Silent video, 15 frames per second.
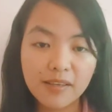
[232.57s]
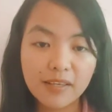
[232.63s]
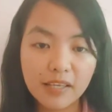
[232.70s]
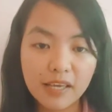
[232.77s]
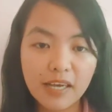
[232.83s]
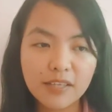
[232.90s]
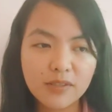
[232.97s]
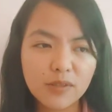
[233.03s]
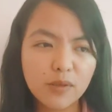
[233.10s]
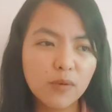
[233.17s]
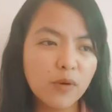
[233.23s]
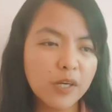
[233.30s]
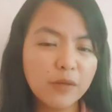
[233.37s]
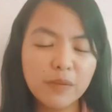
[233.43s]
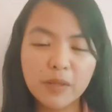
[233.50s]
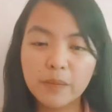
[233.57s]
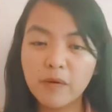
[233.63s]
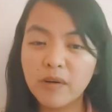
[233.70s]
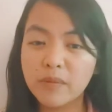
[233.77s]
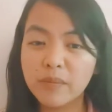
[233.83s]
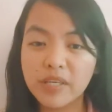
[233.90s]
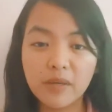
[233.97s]
Yan, so kung ano man po
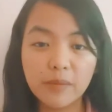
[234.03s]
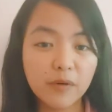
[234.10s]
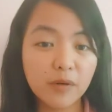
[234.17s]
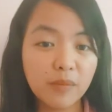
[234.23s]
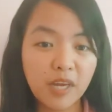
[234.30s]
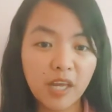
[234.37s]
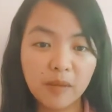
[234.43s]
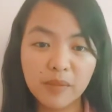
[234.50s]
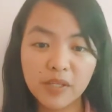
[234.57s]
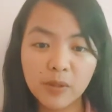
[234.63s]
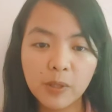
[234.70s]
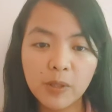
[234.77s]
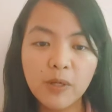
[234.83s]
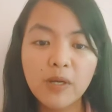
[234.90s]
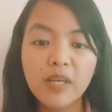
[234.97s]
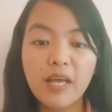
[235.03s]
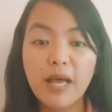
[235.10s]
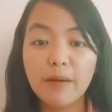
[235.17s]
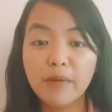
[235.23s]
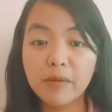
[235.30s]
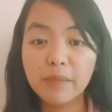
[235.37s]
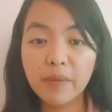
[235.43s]
ang maging problema nyo,
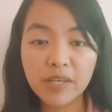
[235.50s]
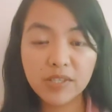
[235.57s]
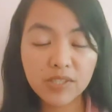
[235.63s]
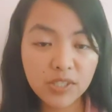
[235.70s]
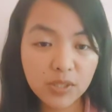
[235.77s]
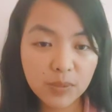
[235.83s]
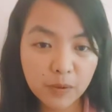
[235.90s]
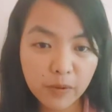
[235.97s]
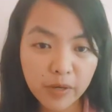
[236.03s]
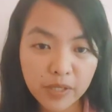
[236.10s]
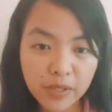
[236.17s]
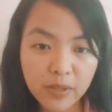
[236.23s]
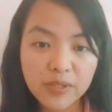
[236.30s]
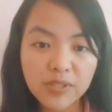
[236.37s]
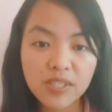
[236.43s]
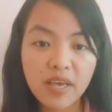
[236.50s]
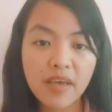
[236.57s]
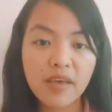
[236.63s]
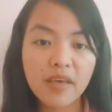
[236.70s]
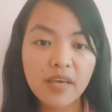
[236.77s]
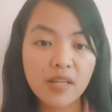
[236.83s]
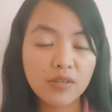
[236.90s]
magpa-assist po kayo sa
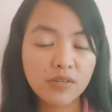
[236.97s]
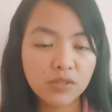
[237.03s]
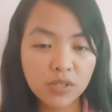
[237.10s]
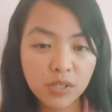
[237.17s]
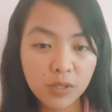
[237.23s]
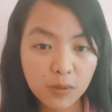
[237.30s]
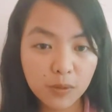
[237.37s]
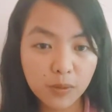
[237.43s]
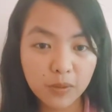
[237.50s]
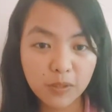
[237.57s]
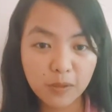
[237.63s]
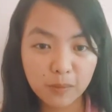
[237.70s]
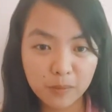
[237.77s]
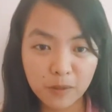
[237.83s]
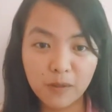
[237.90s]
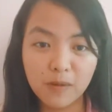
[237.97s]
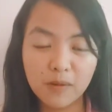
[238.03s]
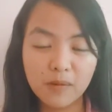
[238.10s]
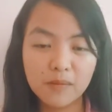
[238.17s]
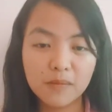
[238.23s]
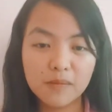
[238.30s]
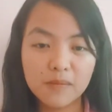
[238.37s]
LGU nyo po.
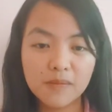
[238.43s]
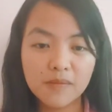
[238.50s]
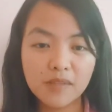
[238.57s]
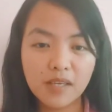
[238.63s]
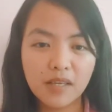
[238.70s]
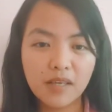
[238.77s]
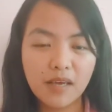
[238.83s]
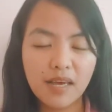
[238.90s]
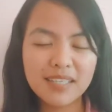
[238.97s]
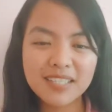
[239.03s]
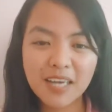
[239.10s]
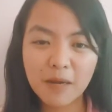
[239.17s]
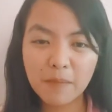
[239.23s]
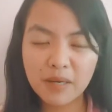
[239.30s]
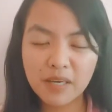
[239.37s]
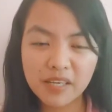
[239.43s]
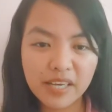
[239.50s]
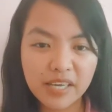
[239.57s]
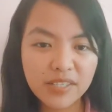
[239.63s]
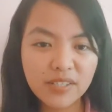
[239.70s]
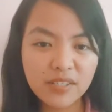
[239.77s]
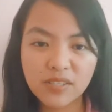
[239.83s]
At saka pala
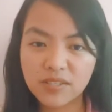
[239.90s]
guys,